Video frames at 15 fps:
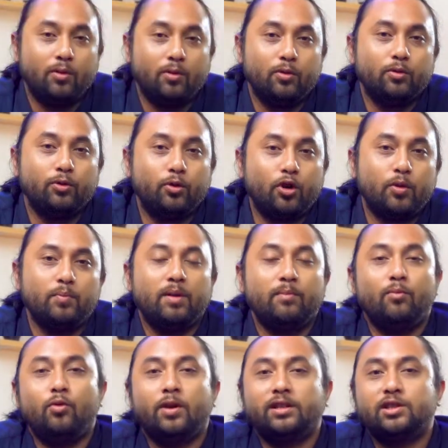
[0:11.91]
Untuk
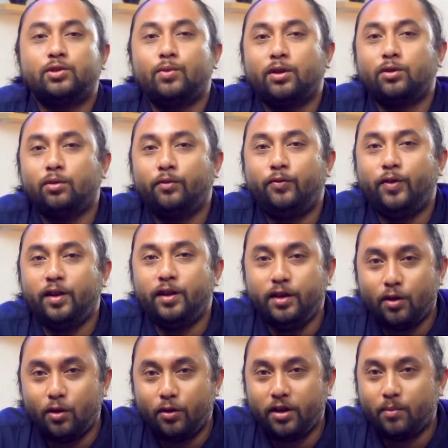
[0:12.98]
membuat suatu
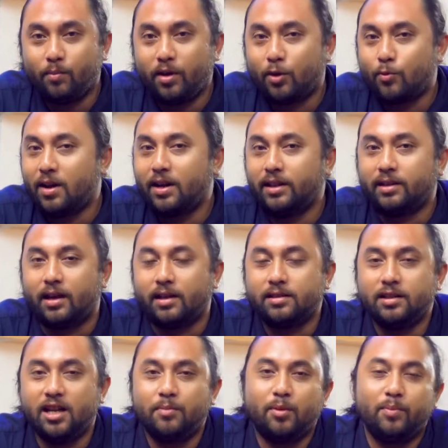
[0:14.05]
video yang
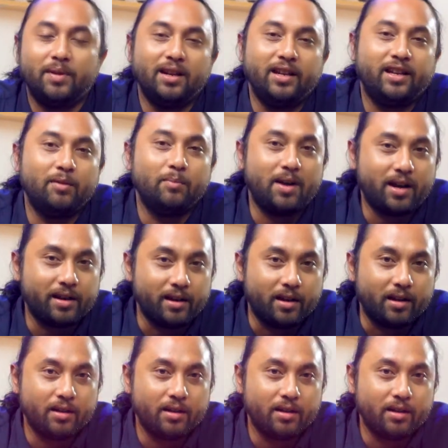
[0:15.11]
berkualitas dan memiliki makna,